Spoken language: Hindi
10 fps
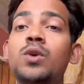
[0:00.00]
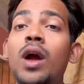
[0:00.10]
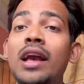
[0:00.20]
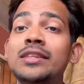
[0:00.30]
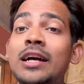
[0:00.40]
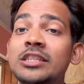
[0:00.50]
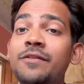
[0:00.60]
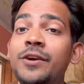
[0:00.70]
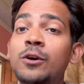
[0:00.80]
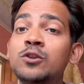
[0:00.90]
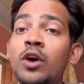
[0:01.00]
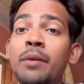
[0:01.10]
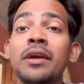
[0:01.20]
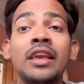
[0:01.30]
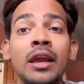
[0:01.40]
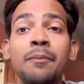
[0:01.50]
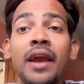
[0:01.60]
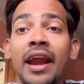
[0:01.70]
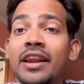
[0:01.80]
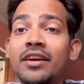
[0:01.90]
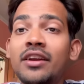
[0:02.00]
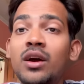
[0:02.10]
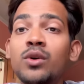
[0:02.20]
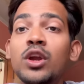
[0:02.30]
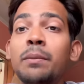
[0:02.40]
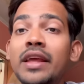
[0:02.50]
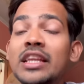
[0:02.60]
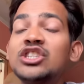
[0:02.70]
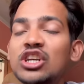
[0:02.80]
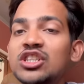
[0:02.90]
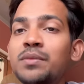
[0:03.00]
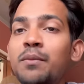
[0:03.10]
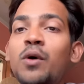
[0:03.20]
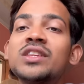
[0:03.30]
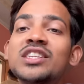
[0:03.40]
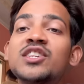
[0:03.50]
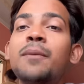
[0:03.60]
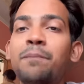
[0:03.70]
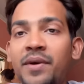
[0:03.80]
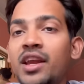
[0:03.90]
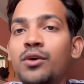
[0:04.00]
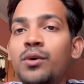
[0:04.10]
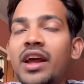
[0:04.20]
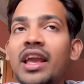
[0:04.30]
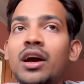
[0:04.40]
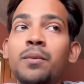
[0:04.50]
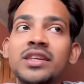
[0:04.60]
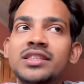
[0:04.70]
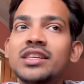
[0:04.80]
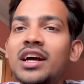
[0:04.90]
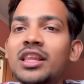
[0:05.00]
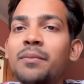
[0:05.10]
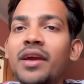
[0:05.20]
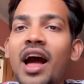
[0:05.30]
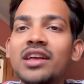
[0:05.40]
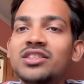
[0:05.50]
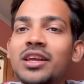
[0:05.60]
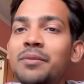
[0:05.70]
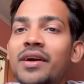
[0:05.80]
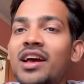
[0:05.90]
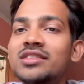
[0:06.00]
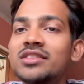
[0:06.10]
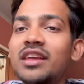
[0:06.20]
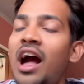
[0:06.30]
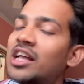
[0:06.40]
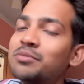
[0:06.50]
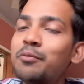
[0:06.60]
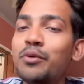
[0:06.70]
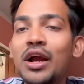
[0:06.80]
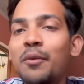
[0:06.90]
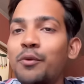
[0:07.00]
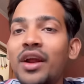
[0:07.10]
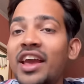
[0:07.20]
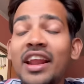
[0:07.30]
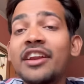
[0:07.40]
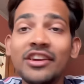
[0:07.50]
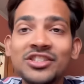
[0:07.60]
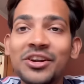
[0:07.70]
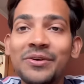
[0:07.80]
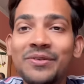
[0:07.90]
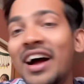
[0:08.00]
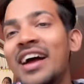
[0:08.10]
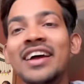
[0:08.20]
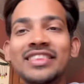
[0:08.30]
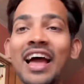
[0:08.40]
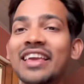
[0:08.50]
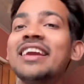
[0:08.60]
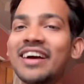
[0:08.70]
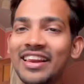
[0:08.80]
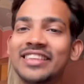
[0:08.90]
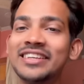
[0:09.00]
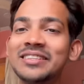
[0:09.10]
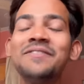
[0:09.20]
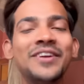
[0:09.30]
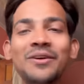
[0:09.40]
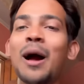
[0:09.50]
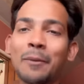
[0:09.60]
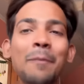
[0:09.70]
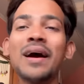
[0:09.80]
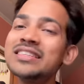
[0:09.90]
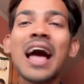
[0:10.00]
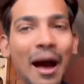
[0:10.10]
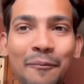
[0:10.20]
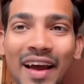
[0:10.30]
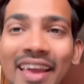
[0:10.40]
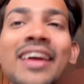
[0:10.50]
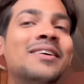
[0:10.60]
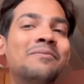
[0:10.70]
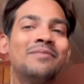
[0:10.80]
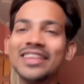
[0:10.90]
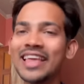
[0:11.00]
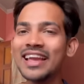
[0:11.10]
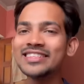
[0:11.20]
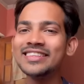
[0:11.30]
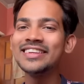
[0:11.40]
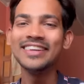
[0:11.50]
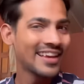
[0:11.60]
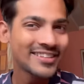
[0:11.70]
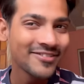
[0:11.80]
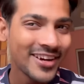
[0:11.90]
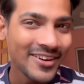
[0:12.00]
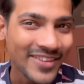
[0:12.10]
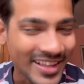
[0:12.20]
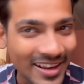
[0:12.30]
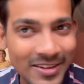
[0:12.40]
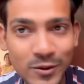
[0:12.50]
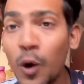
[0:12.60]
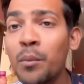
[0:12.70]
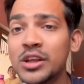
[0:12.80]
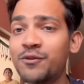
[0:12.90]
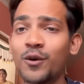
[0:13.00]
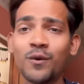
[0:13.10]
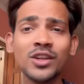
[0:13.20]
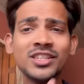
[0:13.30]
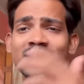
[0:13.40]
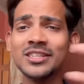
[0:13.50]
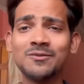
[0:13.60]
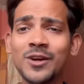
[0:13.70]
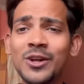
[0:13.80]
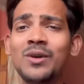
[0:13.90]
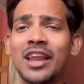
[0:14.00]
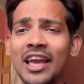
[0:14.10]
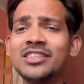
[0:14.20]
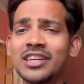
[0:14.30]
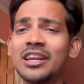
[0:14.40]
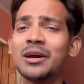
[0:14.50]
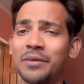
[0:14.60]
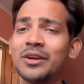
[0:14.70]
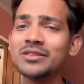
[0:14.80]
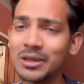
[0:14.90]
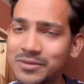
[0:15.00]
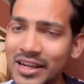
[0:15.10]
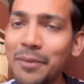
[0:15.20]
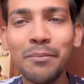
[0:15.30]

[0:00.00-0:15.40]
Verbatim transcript: so गाइस आज की वीडियो जो है मैं यहीं पे एंड कर रहा हूँ क्योंकि मेरे चेस्ट में बहुत ही ज्यादा पेन हो रहा है अब इससे ज्यादा मैं आज नहीं बना सकता आज मैं पूरा का पूरा है ना रेस्ट करूंगा ताकि कल अच्छे सी वीडियो आपके पास आ पाए मिलते हैं जल्दी नेक्स्ट वीडियो में थैंक यू सो मच फॉर वॉचिंग दिस वीडियो लाइक शेयर कमेंट और सब्सक्राइब